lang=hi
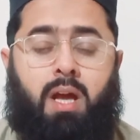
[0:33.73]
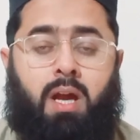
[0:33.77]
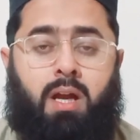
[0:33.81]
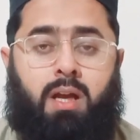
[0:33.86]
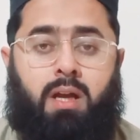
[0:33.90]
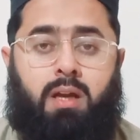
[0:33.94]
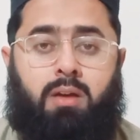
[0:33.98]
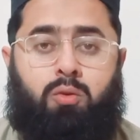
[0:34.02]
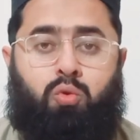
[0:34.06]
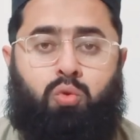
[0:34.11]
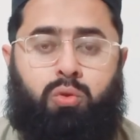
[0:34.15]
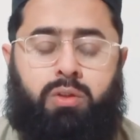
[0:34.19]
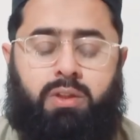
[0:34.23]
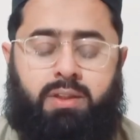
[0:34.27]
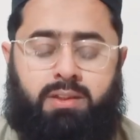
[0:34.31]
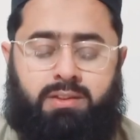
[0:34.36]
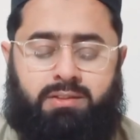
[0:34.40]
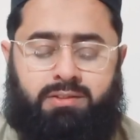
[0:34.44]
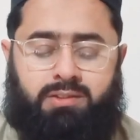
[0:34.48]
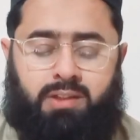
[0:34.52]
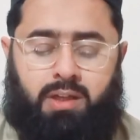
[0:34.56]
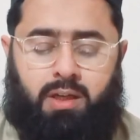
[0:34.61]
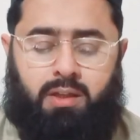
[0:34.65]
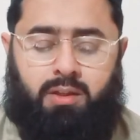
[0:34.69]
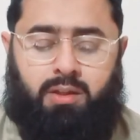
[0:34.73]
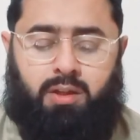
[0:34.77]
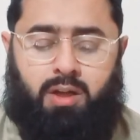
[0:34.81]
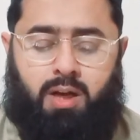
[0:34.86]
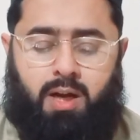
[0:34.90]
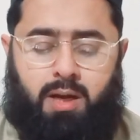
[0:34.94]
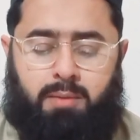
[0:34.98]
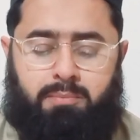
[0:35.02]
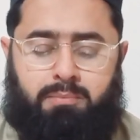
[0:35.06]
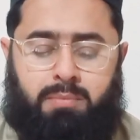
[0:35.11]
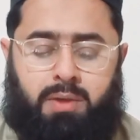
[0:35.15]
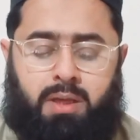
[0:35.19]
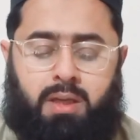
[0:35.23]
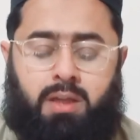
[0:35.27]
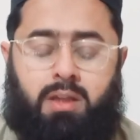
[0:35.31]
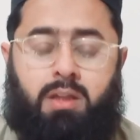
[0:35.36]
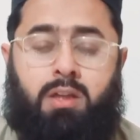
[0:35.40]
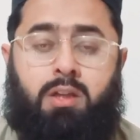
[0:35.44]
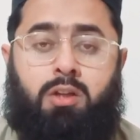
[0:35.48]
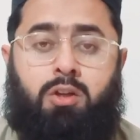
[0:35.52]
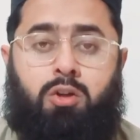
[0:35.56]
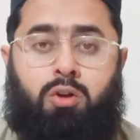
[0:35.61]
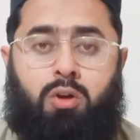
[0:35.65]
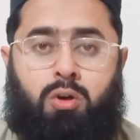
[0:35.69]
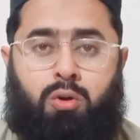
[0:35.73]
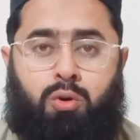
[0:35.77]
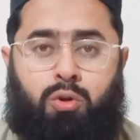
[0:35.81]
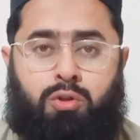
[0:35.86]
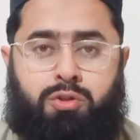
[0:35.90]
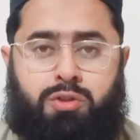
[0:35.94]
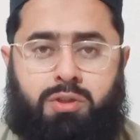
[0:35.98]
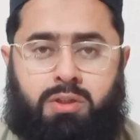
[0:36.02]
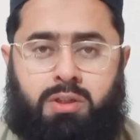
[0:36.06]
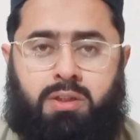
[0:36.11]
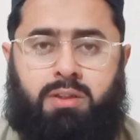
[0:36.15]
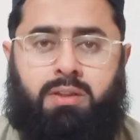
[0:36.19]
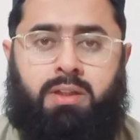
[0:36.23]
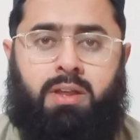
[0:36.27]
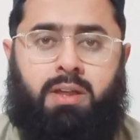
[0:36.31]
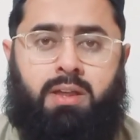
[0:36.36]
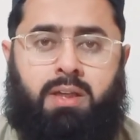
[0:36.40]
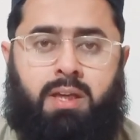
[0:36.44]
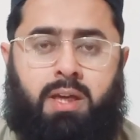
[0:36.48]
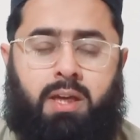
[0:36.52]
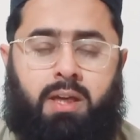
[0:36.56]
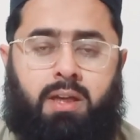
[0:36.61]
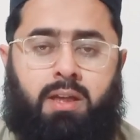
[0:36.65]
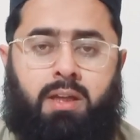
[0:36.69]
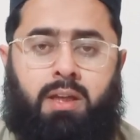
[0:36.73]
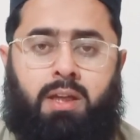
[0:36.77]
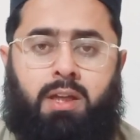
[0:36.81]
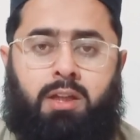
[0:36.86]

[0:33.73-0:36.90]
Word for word: अगर कोई इंसान ख्वाब में रोशनी देखे